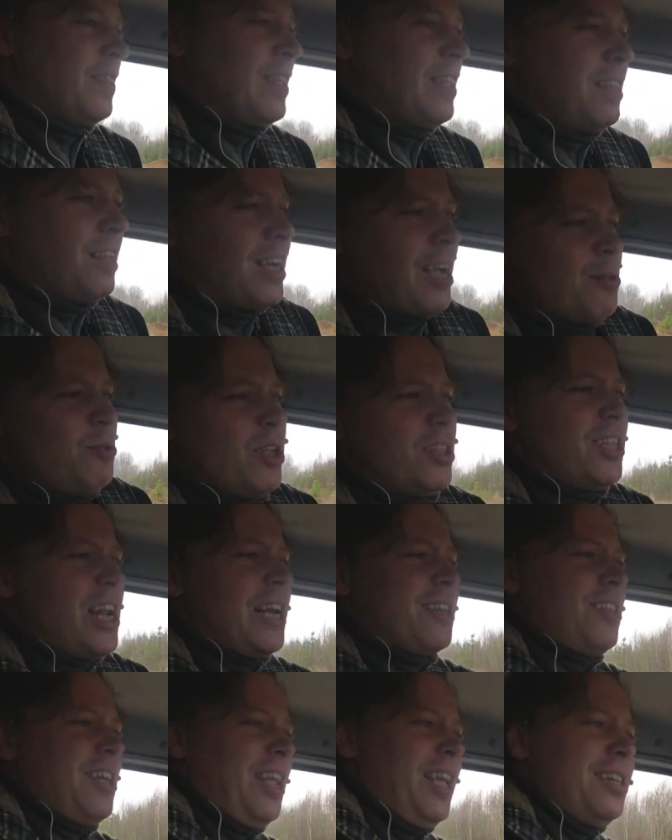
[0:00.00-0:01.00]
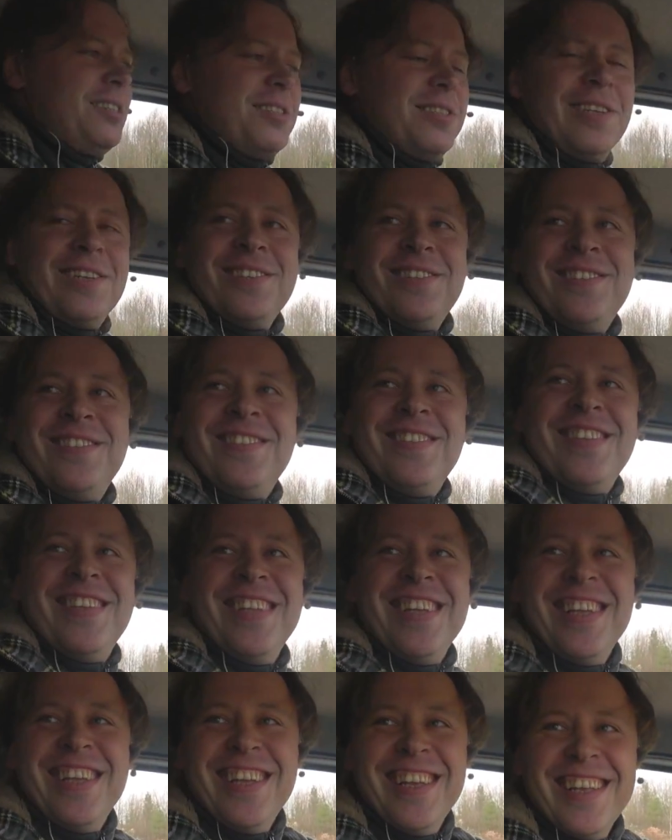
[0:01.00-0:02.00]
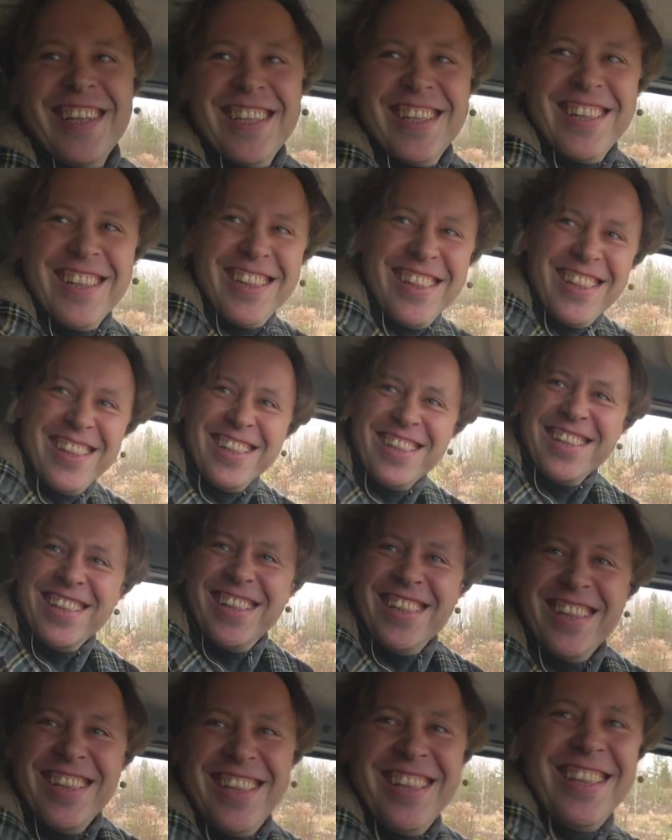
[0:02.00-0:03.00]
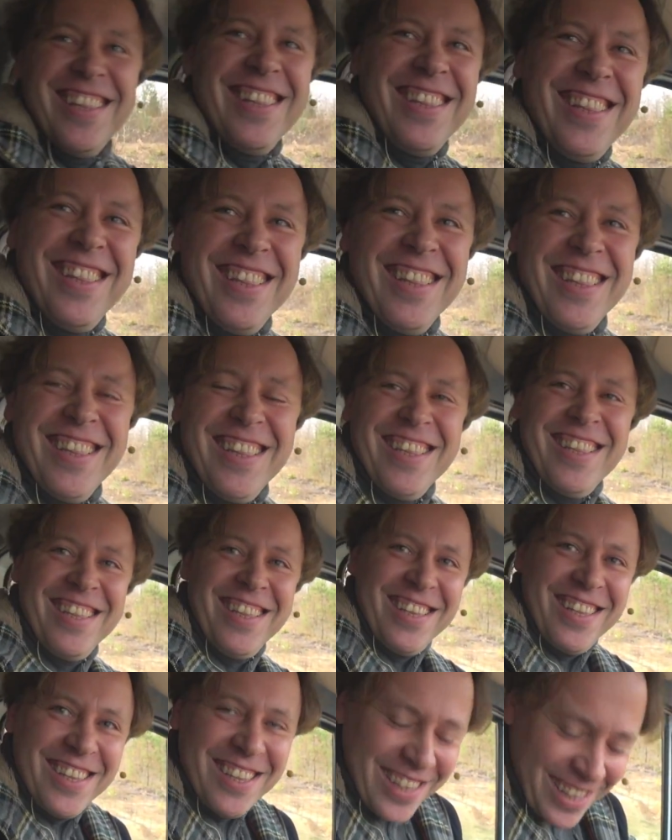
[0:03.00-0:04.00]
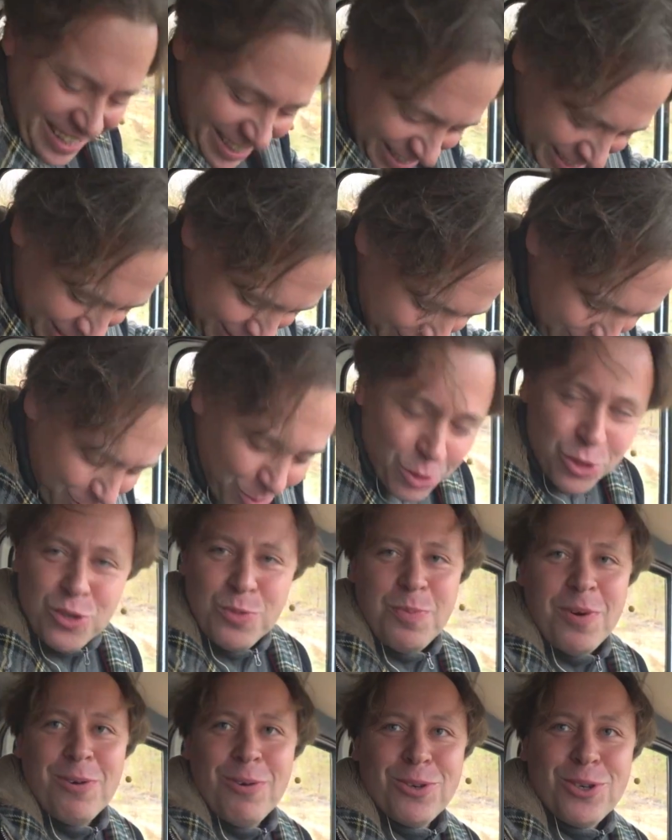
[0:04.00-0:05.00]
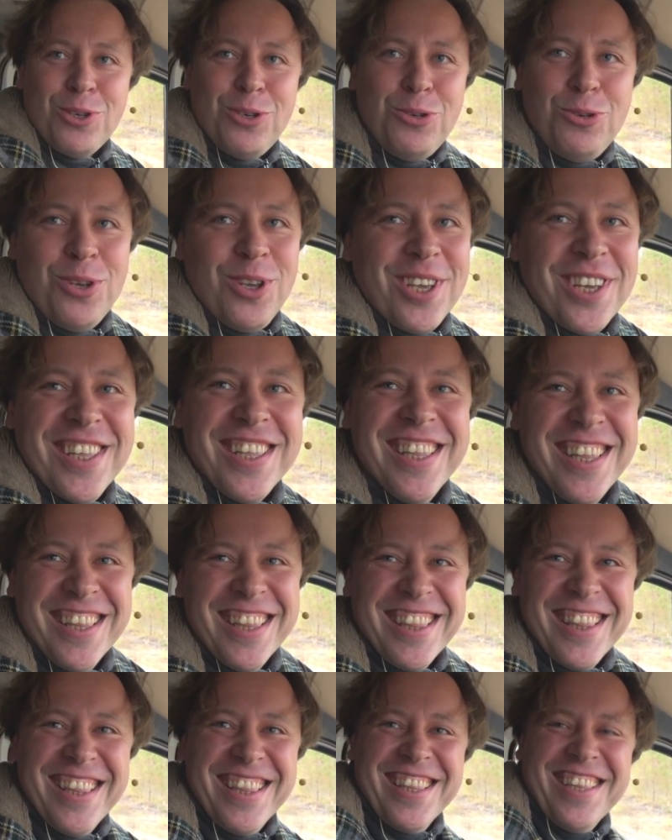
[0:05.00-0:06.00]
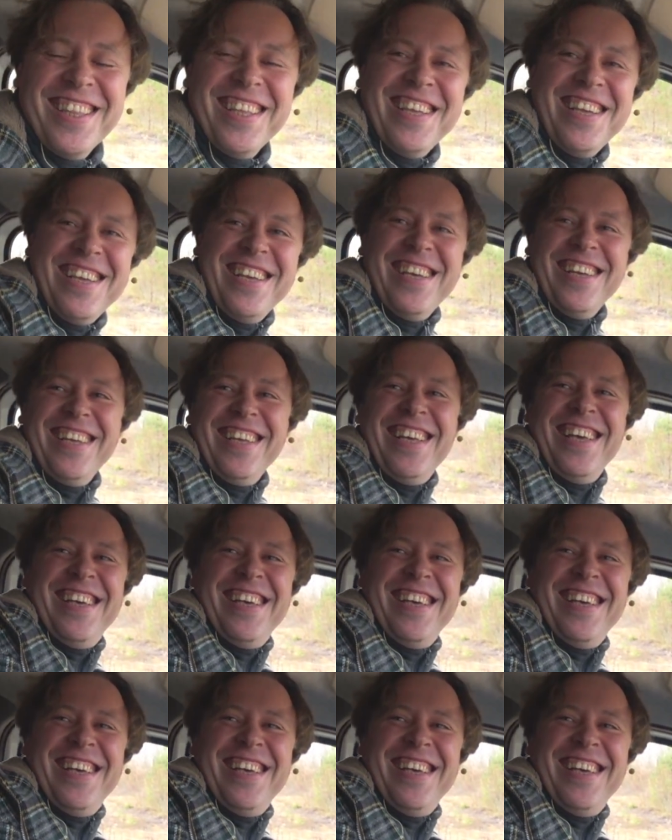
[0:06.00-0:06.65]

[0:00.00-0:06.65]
Ты как на тракторе ездила? Э, на самодельном. Очень похоже ощущение. Да.